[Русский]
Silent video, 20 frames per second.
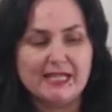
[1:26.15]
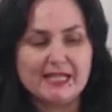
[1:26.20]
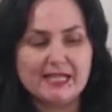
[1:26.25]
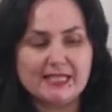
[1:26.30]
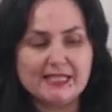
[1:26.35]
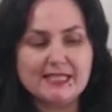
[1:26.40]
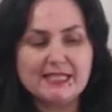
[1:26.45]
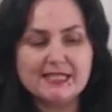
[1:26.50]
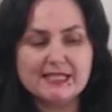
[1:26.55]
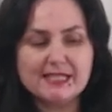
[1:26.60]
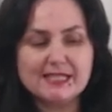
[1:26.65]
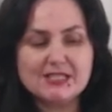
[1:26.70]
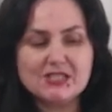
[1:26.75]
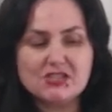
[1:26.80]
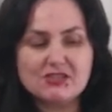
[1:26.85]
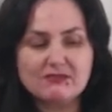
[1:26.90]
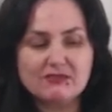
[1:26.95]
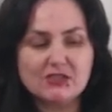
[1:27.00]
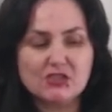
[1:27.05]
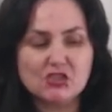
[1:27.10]
Какие
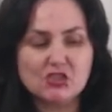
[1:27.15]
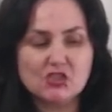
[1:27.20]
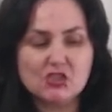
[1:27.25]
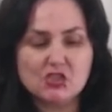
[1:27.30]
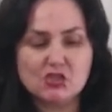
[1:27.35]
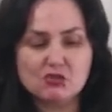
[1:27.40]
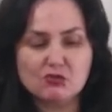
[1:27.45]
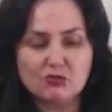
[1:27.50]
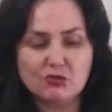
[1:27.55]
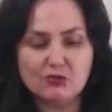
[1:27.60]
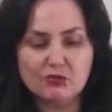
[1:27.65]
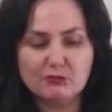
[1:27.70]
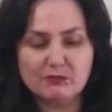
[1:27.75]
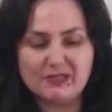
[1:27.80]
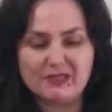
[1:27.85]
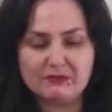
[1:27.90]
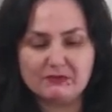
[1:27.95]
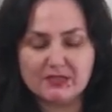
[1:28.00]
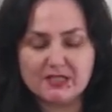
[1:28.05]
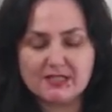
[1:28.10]
качества еще
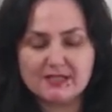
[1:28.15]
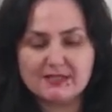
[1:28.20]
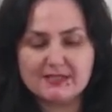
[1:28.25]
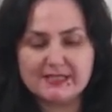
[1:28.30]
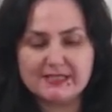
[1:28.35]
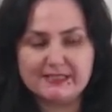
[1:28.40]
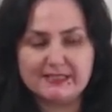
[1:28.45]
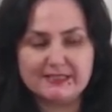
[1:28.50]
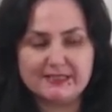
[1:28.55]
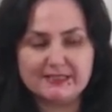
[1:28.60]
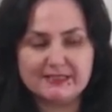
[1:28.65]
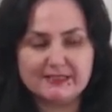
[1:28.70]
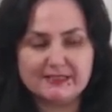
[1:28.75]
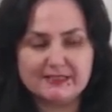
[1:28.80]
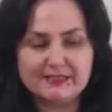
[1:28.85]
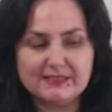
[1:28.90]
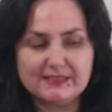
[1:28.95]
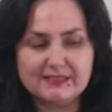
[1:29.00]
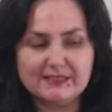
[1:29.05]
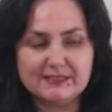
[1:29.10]
любят вас
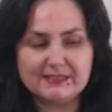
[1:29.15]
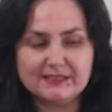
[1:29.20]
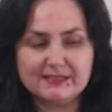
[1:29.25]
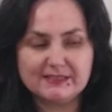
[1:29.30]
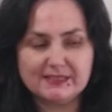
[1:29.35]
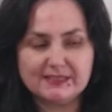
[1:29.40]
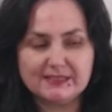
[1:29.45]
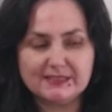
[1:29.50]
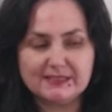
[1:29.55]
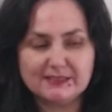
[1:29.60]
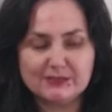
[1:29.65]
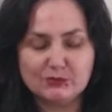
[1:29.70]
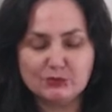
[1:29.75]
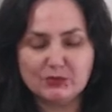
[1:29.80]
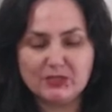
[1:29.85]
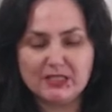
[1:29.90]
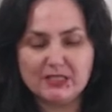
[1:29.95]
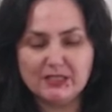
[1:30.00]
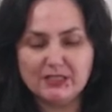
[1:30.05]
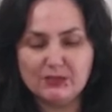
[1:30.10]
а,
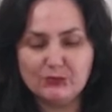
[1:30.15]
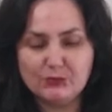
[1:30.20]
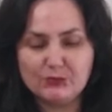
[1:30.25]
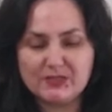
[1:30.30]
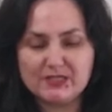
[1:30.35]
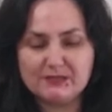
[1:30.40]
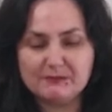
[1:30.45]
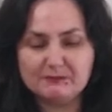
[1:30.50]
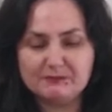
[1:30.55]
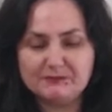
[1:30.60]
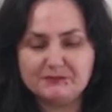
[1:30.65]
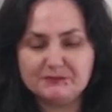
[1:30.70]
другие люди?